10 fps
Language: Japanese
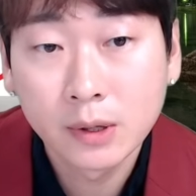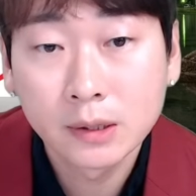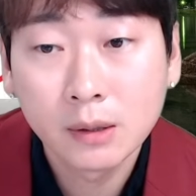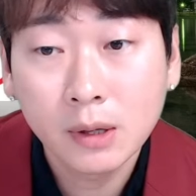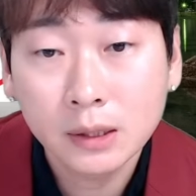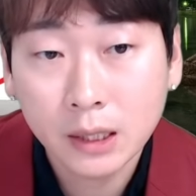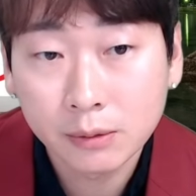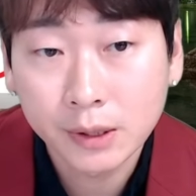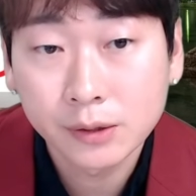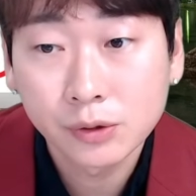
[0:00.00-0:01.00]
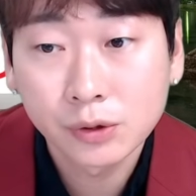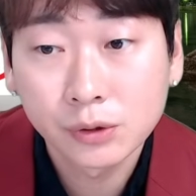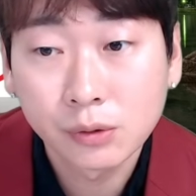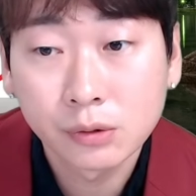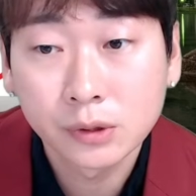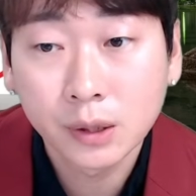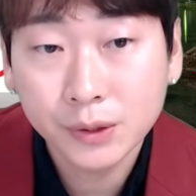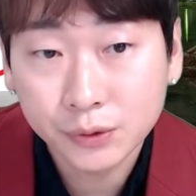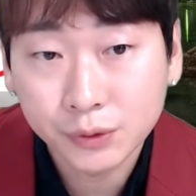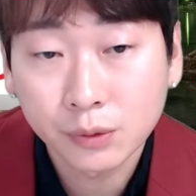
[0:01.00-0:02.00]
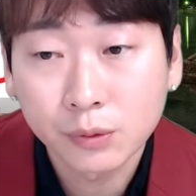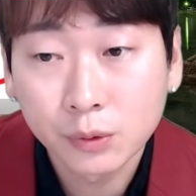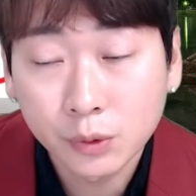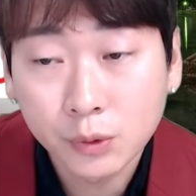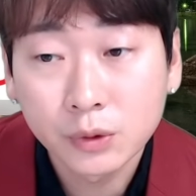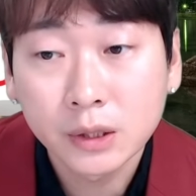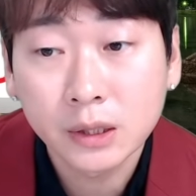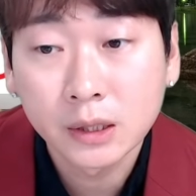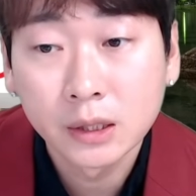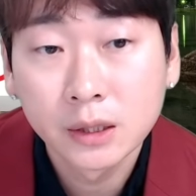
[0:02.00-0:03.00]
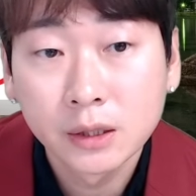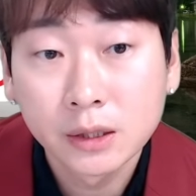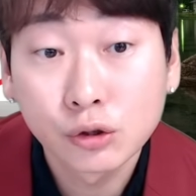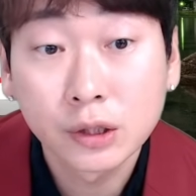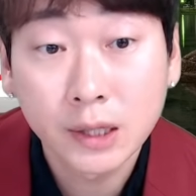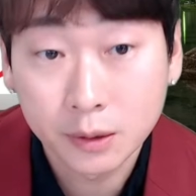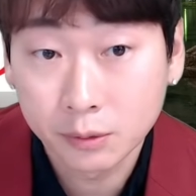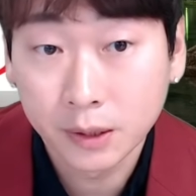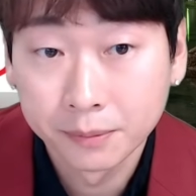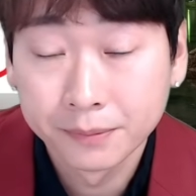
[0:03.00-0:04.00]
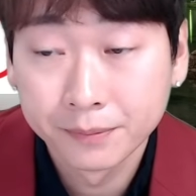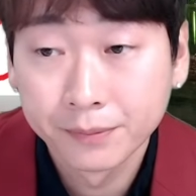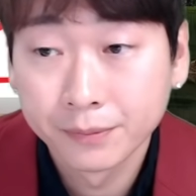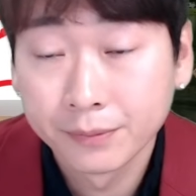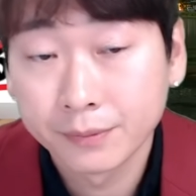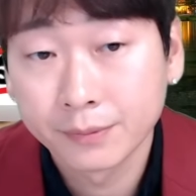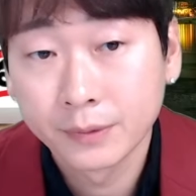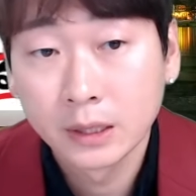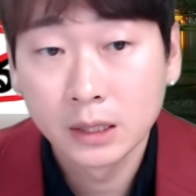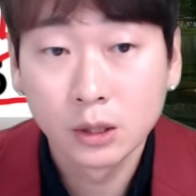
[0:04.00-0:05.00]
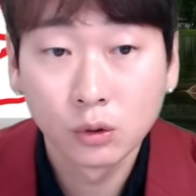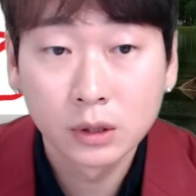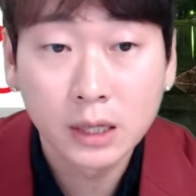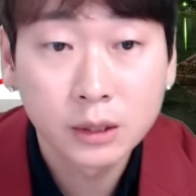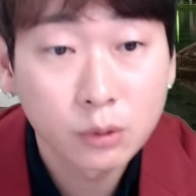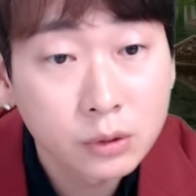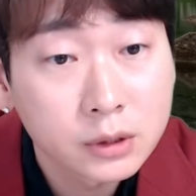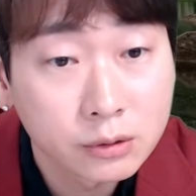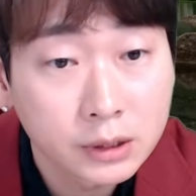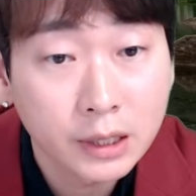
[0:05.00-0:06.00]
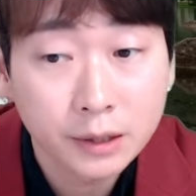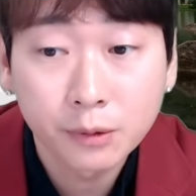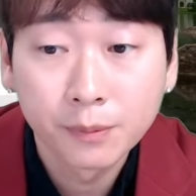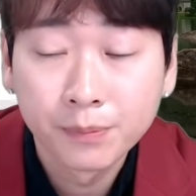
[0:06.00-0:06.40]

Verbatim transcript: 湾では台湾、中国では中国、このように作りたいのね。うん。いろんな人を作りたいと。